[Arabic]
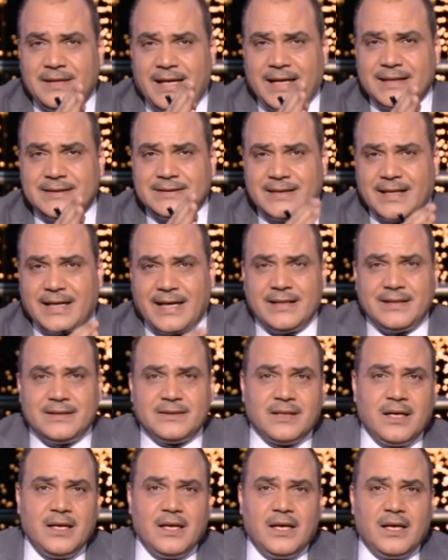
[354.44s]
الحادثه كانت
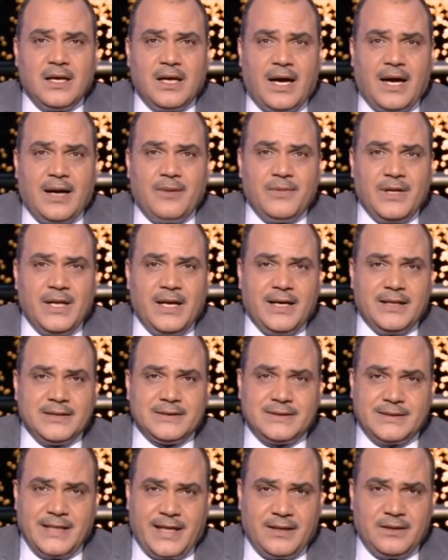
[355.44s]
عامله
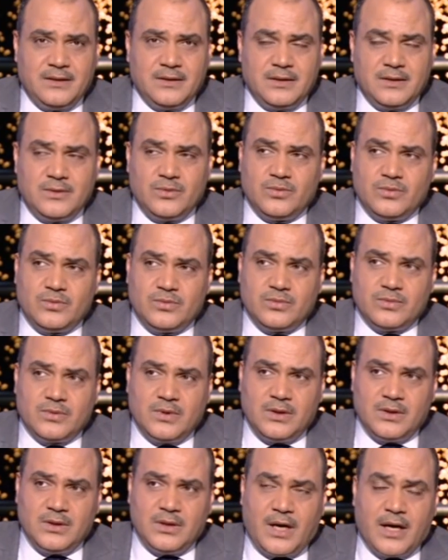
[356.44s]
ازاي انه
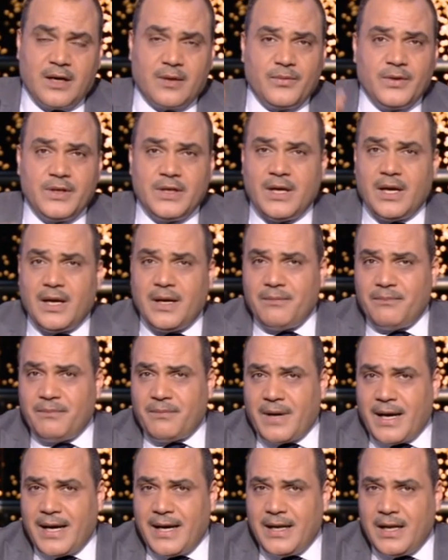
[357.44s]
العربيه
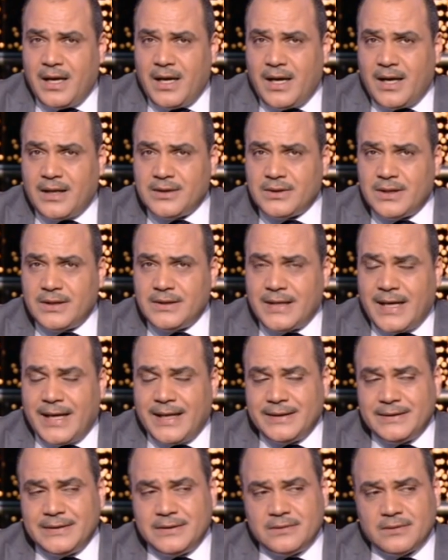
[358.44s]
على
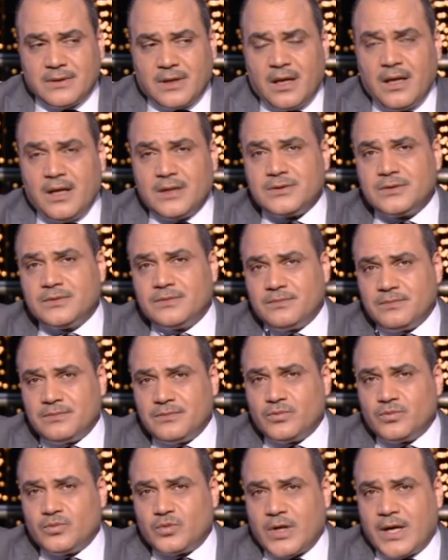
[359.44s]
يعني خلاص
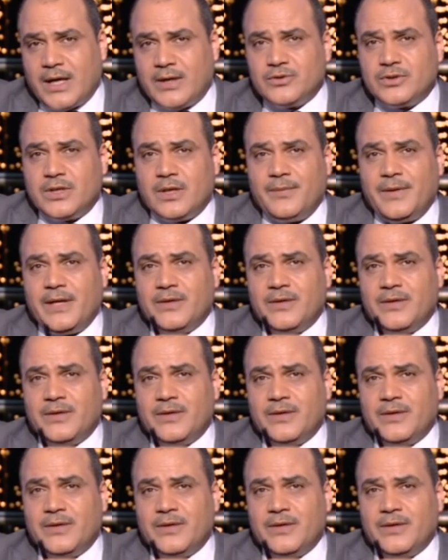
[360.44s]
متجاوزه ال